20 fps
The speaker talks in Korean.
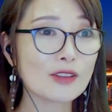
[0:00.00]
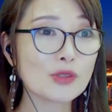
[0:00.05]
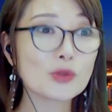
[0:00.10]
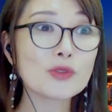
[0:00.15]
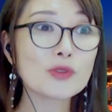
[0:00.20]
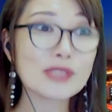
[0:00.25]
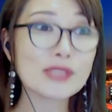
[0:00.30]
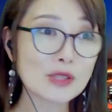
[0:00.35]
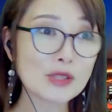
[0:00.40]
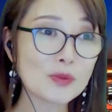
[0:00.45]

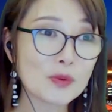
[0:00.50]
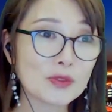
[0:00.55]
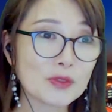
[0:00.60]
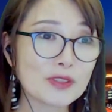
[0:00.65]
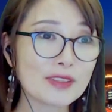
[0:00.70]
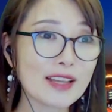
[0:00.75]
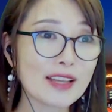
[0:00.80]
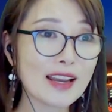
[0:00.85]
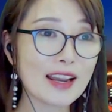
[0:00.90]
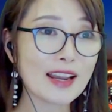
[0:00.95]
저도 자주
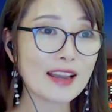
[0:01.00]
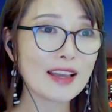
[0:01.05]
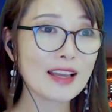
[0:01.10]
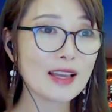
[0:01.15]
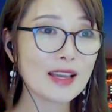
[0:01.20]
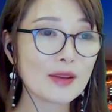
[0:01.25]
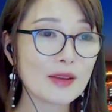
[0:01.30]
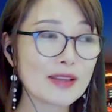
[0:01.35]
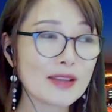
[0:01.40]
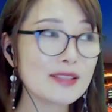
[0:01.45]
보는데
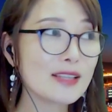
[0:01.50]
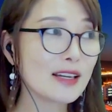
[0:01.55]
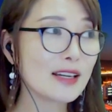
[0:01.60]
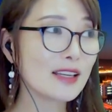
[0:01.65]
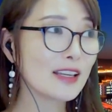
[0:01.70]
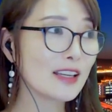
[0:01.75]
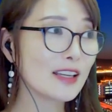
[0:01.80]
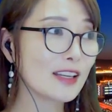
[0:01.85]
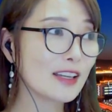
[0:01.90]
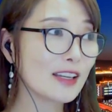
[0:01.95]

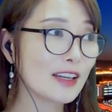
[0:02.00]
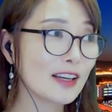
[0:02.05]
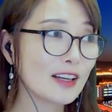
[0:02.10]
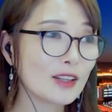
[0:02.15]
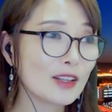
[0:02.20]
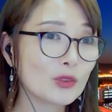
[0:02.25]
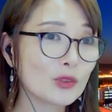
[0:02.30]
굉장히